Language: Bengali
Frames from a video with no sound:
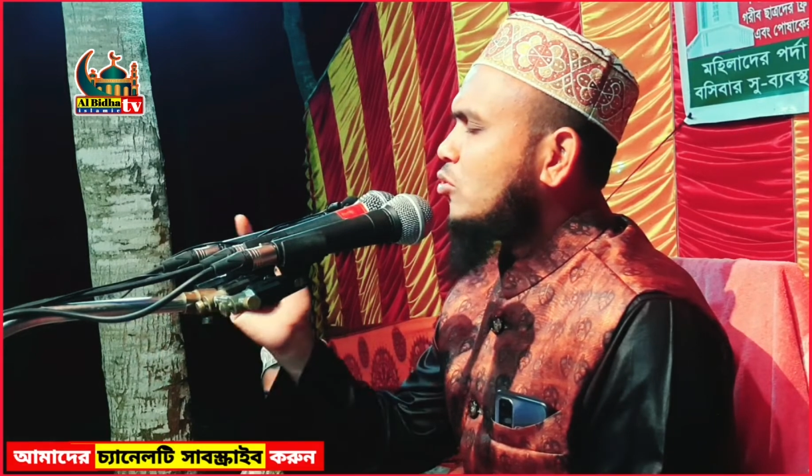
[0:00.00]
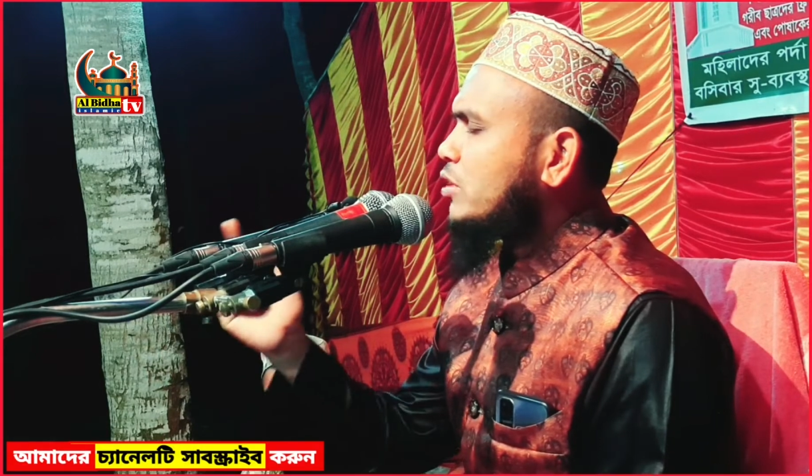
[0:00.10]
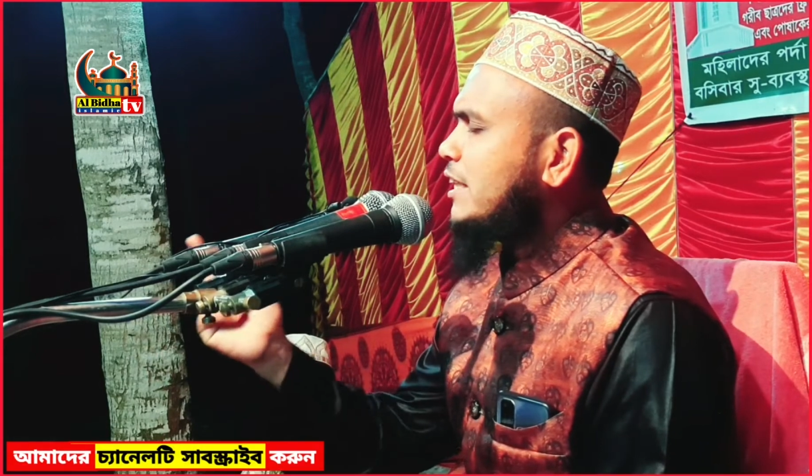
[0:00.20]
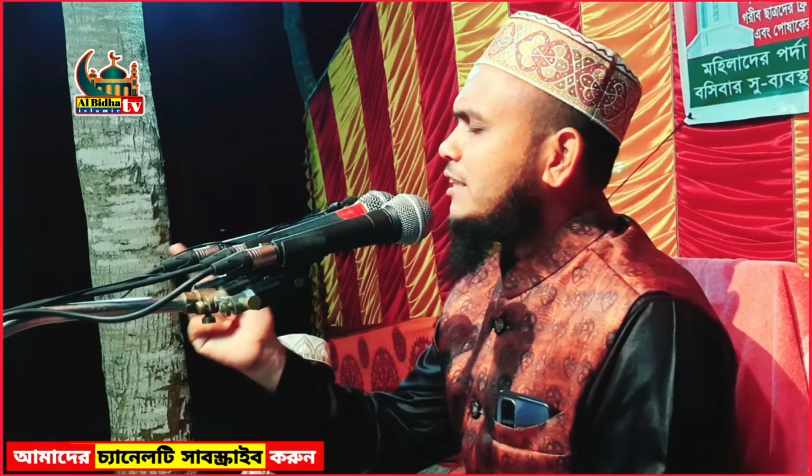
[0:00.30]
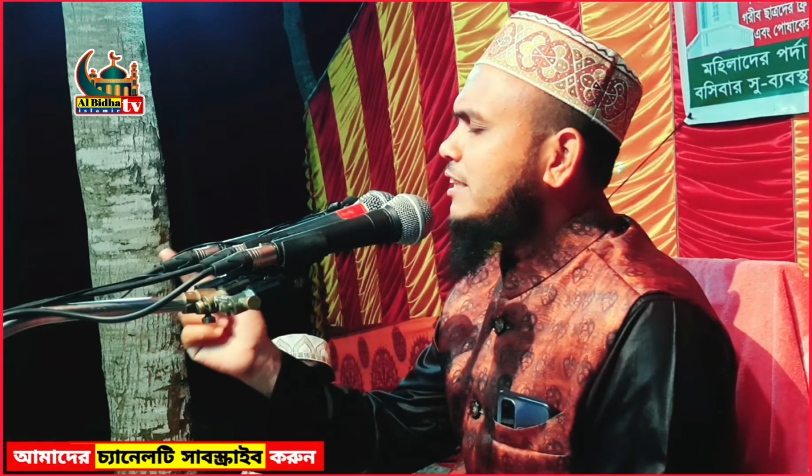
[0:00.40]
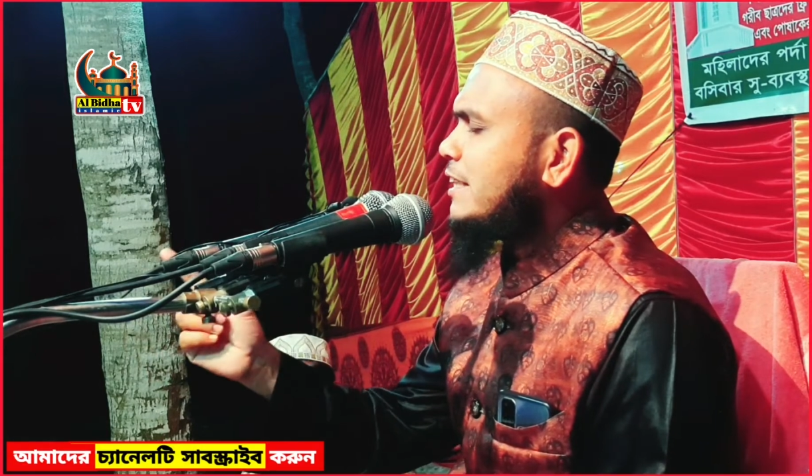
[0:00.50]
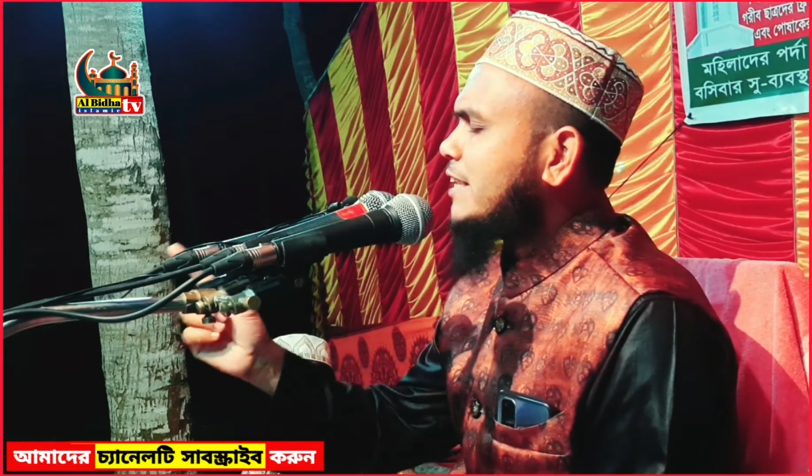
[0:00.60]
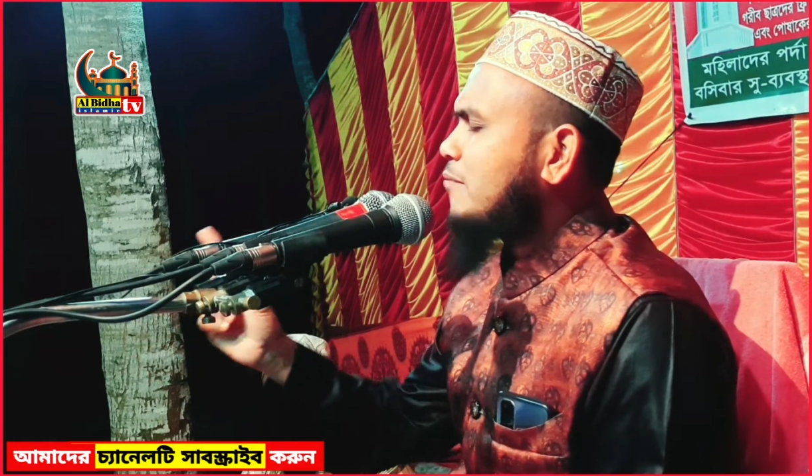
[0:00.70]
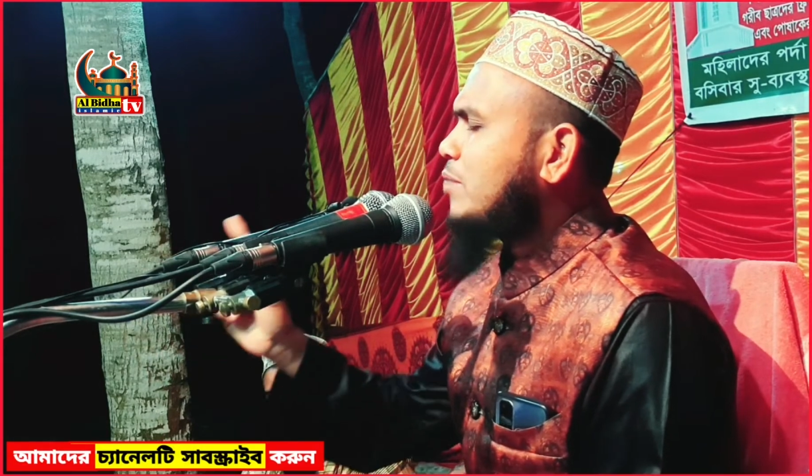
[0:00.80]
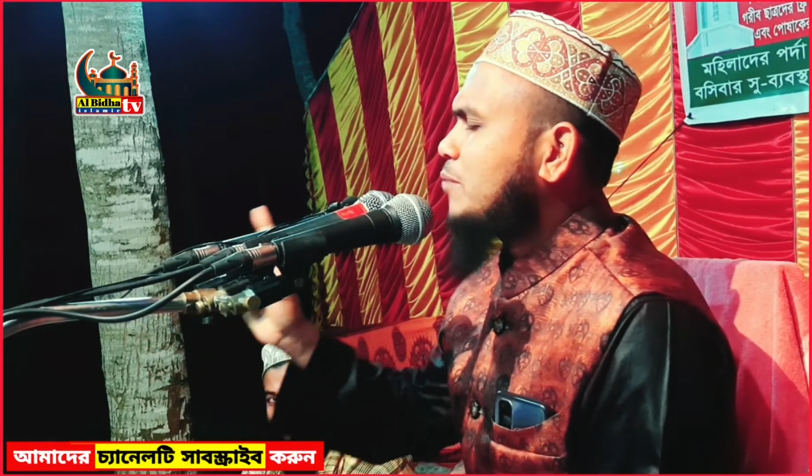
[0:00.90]
দক্ষিণ দিক
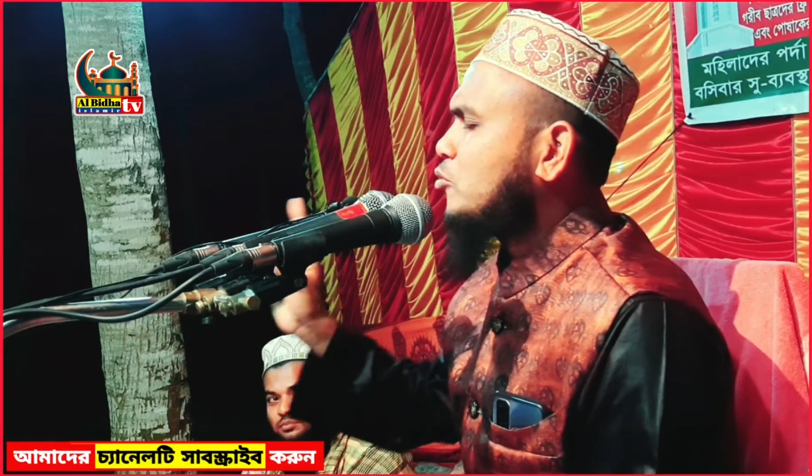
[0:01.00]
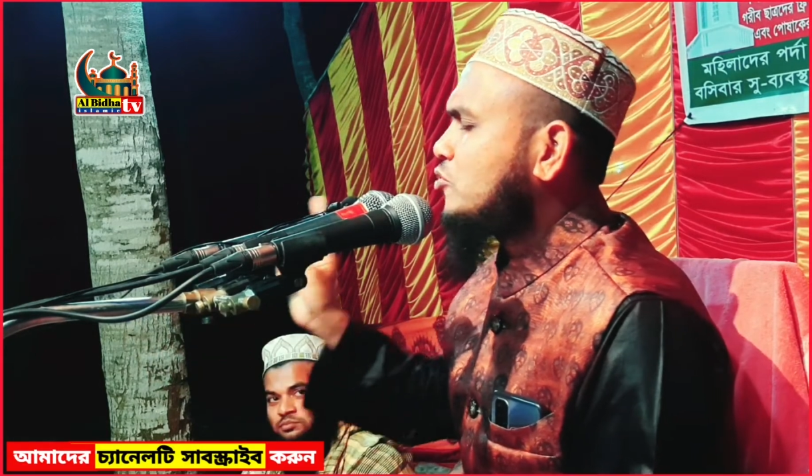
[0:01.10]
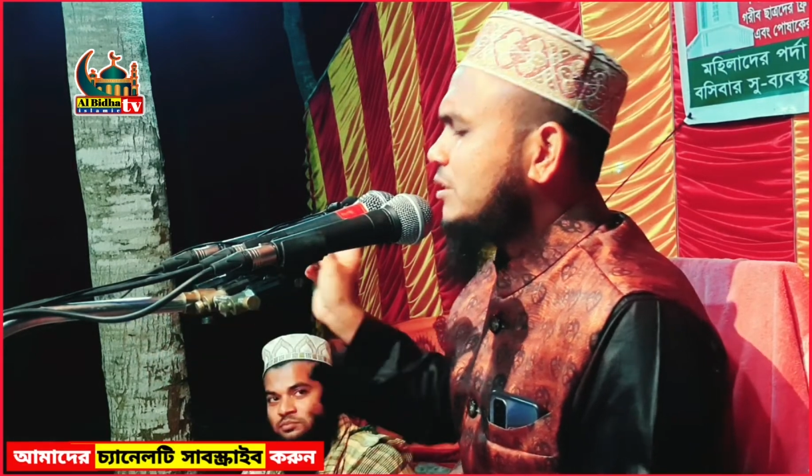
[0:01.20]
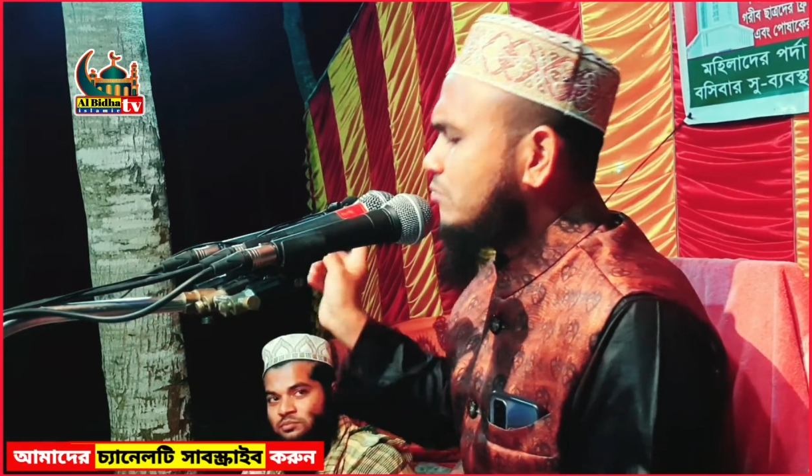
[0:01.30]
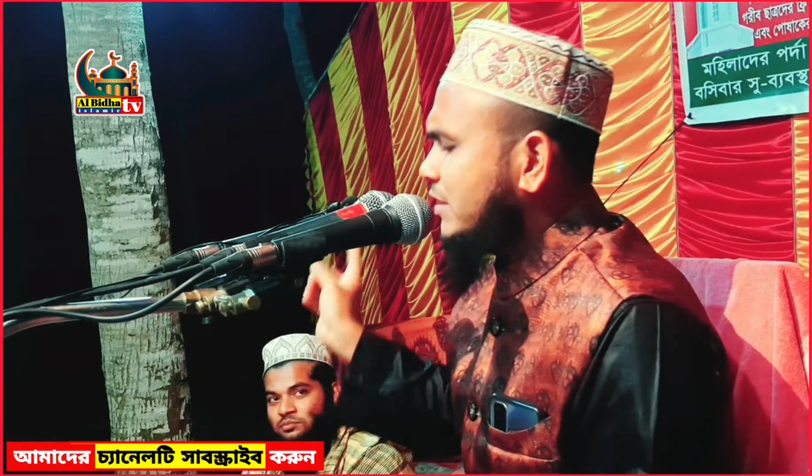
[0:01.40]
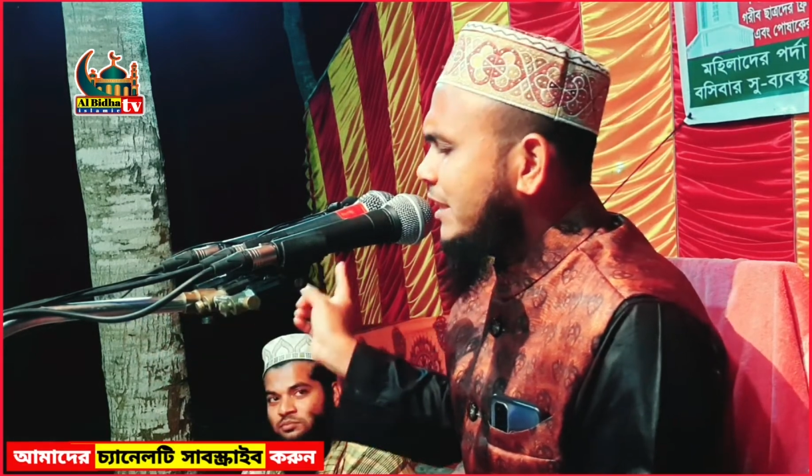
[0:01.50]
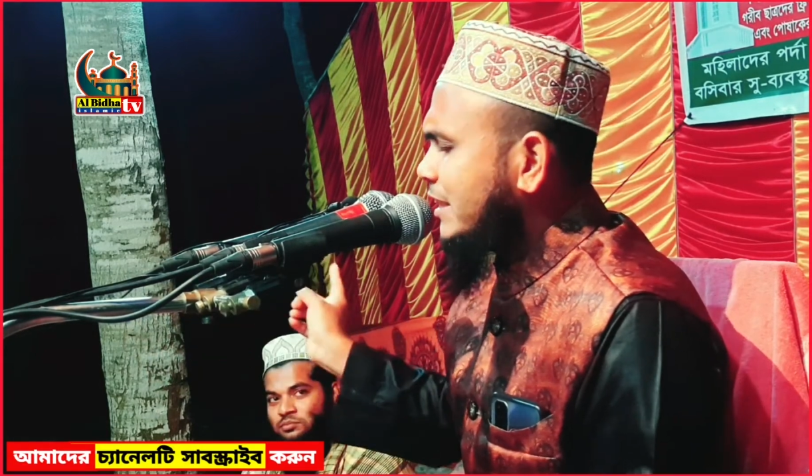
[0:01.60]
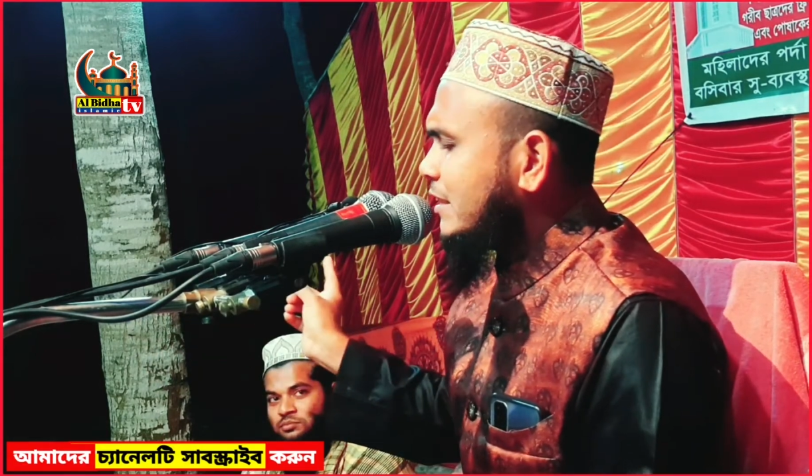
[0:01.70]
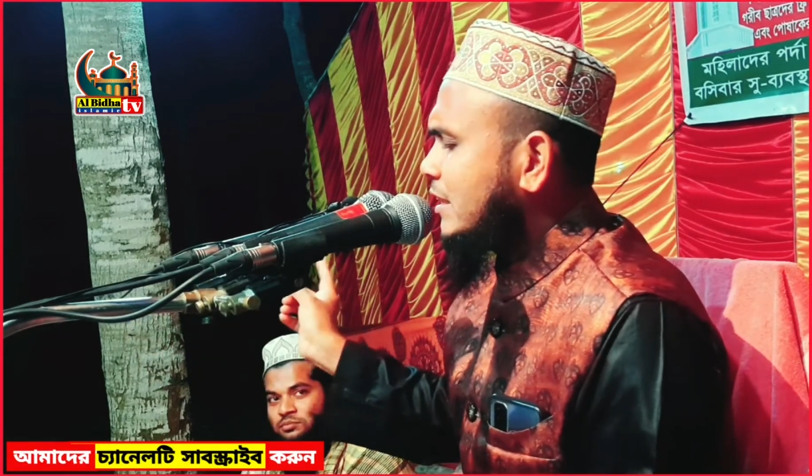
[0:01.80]
একবার পশ্চিম দিক